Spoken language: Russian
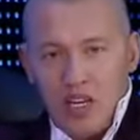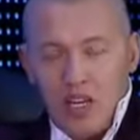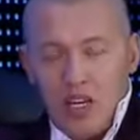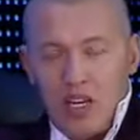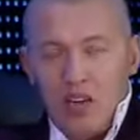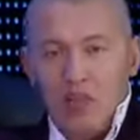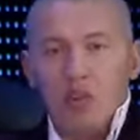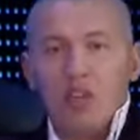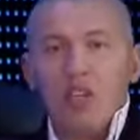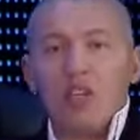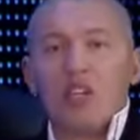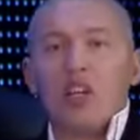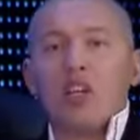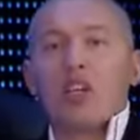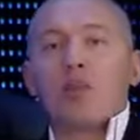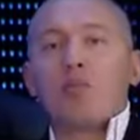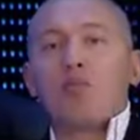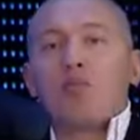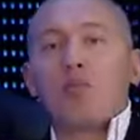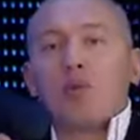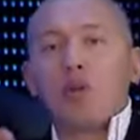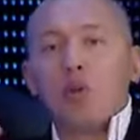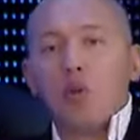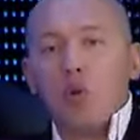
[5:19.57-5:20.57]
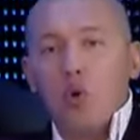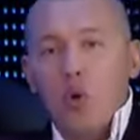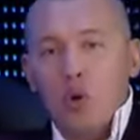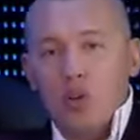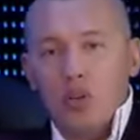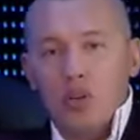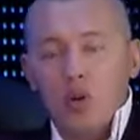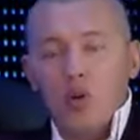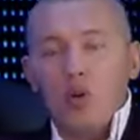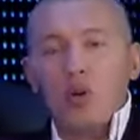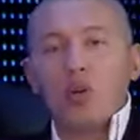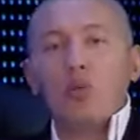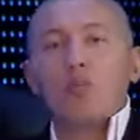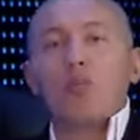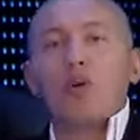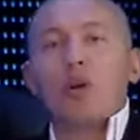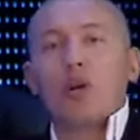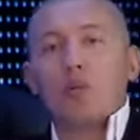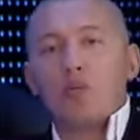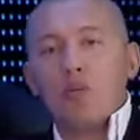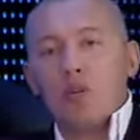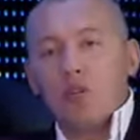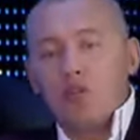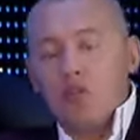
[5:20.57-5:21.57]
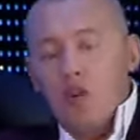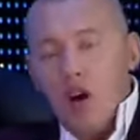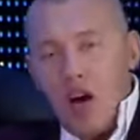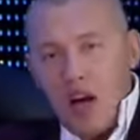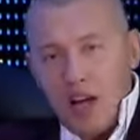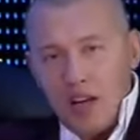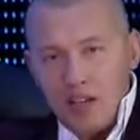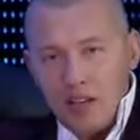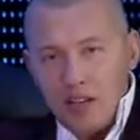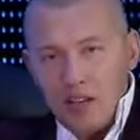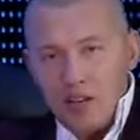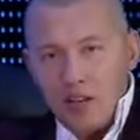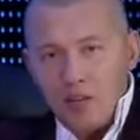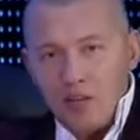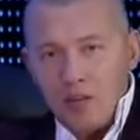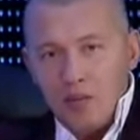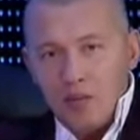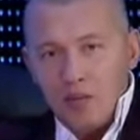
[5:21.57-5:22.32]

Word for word: И вот этот плод, он пребывает.